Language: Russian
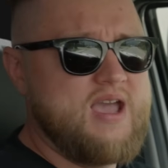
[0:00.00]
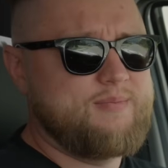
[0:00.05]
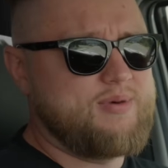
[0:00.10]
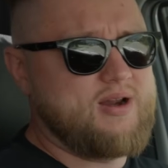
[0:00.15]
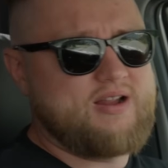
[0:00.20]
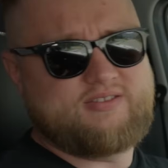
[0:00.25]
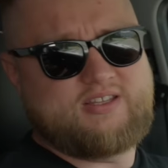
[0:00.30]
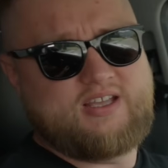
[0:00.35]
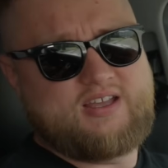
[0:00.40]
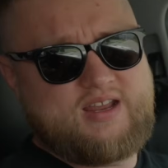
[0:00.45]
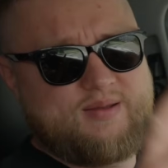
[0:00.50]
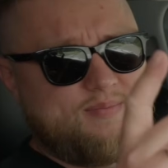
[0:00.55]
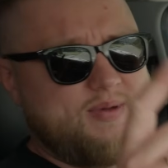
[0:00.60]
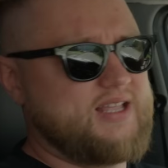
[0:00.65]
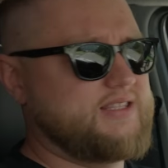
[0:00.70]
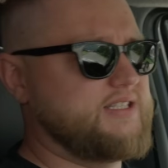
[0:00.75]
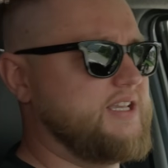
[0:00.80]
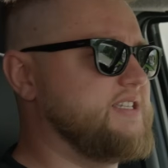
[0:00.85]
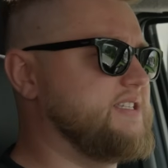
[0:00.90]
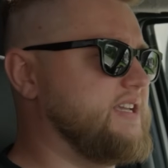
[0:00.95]
Правда,
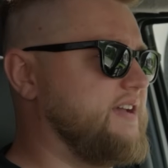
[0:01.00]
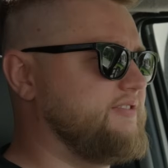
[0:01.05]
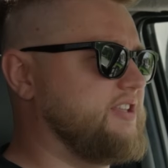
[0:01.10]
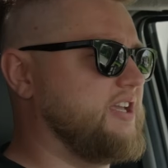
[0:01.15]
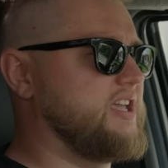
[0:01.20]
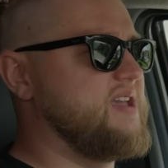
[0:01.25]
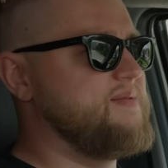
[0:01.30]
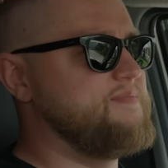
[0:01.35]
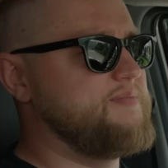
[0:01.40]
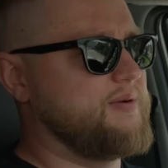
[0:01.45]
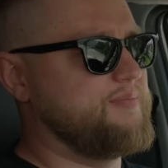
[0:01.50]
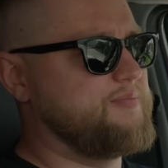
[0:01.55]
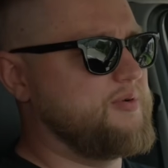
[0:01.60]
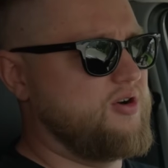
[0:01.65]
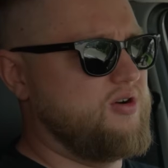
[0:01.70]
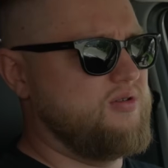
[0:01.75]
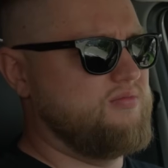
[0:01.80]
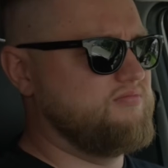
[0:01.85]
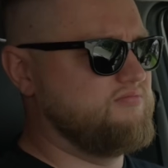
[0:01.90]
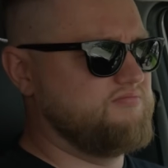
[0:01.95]
ребята из
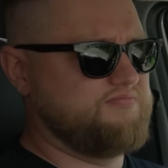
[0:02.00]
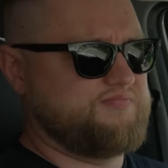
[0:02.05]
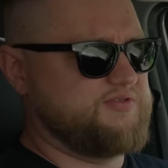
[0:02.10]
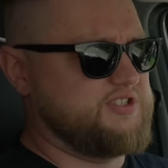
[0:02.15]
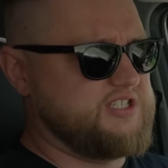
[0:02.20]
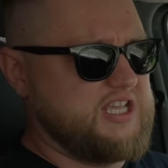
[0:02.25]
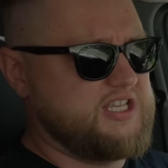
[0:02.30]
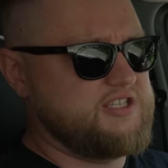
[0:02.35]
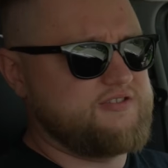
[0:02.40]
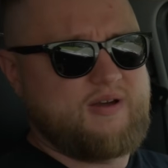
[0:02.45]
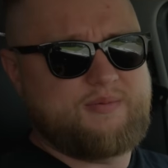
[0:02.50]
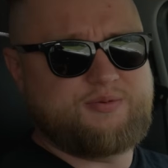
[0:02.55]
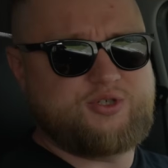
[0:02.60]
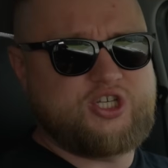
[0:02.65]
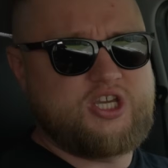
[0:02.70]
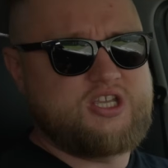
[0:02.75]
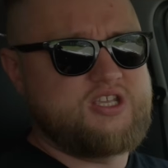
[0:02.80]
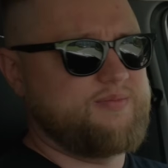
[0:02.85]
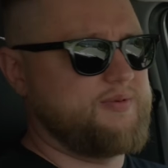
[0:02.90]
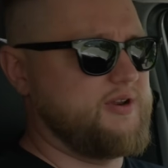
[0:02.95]
Автокемперпром здесь
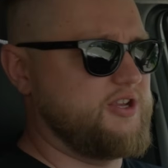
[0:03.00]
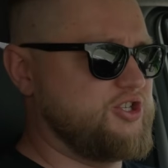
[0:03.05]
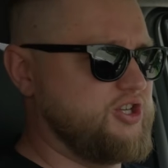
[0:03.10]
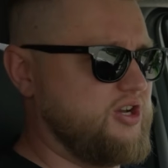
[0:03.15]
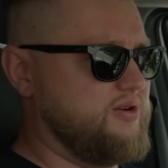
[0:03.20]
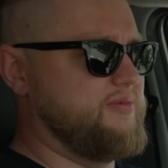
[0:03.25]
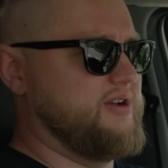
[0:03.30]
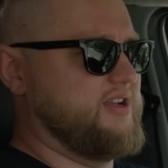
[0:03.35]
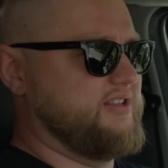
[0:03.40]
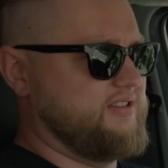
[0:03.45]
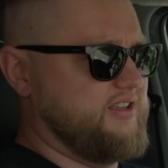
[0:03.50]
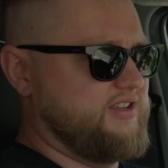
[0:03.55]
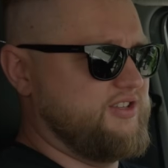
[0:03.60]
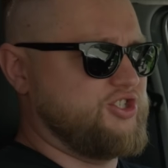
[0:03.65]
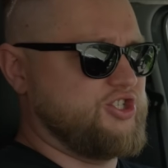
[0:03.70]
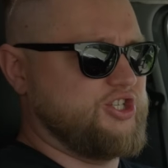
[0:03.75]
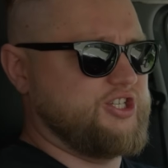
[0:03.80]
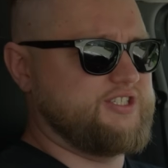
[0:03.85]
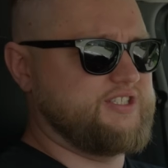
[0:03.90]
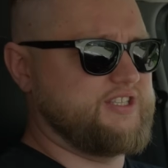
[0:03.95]
вообще ни при чем, это
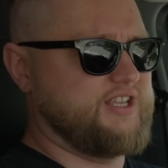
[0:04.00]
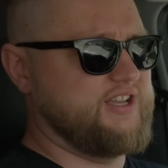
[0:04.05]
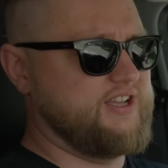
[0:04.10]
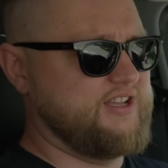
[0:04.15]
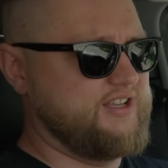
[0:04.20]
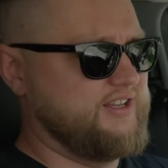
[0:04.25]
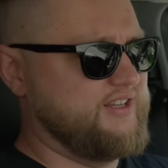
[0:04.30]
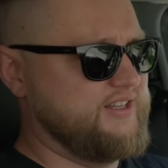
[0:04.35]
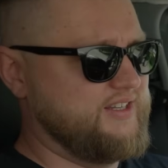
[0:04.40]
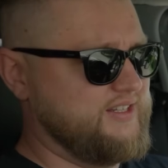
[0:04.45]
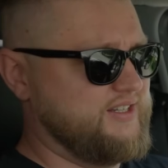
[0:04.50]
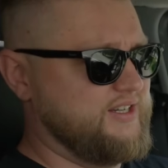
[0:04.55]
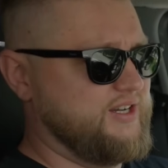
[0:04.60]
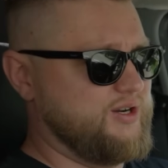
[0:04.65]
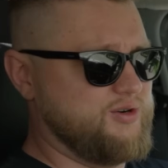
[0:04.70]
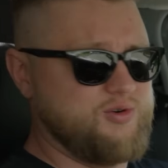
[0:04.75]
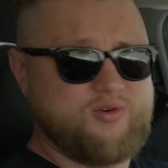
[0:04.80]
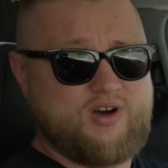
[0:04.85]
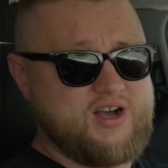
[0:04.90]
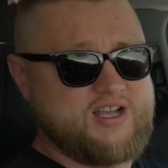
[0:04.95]
чисто
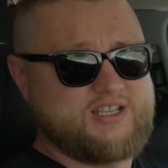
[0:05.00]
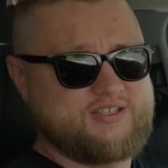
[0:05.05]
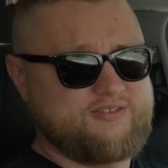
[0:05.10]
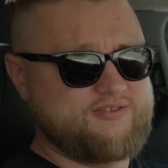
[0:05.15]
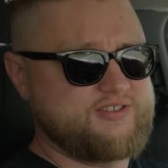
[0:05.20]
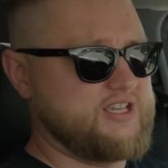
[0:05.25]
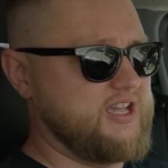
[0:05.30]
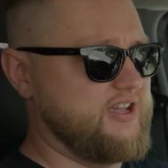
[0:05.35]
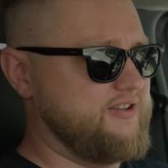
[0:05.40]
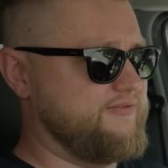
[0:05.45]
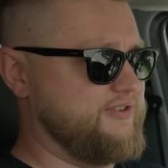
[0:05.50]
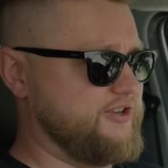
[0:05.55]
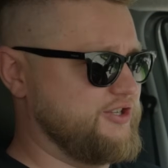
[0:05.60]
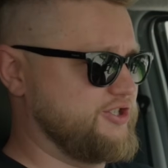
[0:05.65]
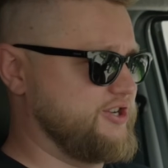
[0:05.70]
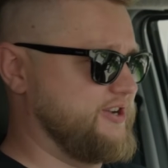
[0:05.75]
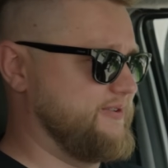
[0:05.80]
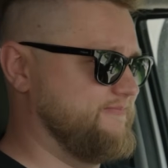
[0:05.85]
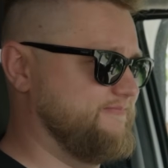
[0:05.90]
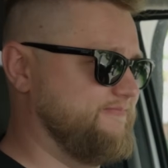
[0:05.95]
уазовская
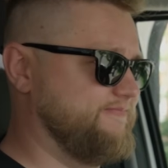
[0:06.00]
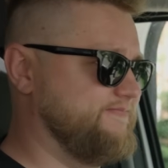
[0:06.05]
фишка.